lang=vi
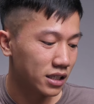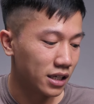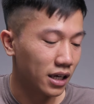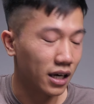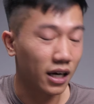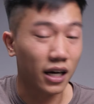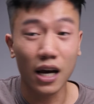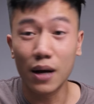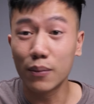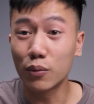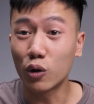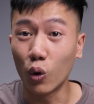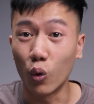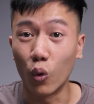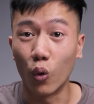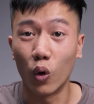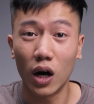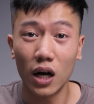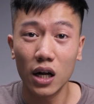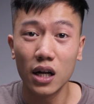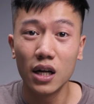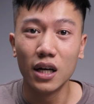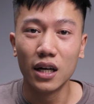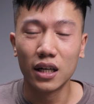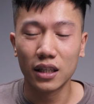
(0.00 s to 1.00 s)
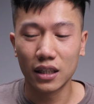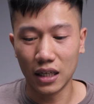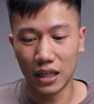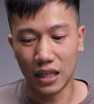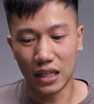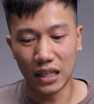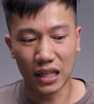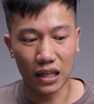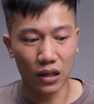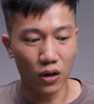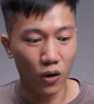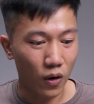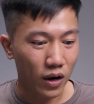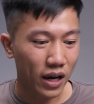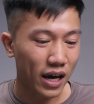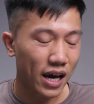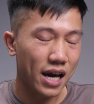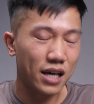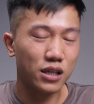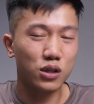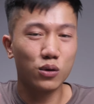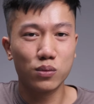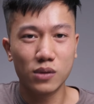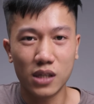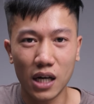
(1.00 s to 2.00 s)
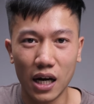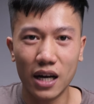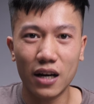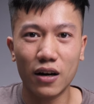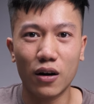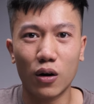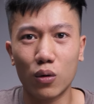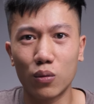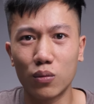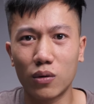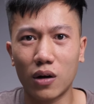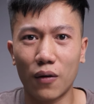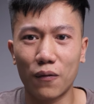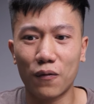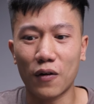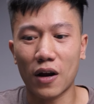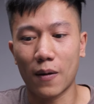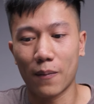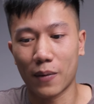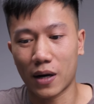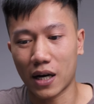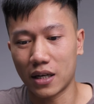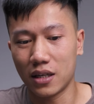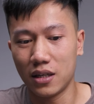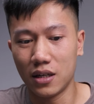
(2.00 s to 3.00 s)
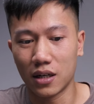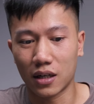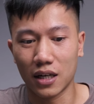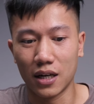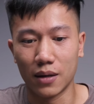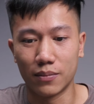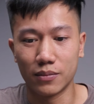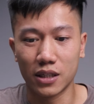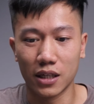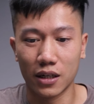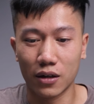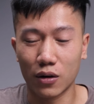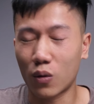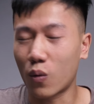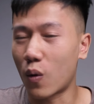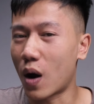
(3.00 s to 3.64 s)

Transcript: chính là game thủ á thì uh, ok dùng dây nó cũng không phải là một cái nhược điểm gì đó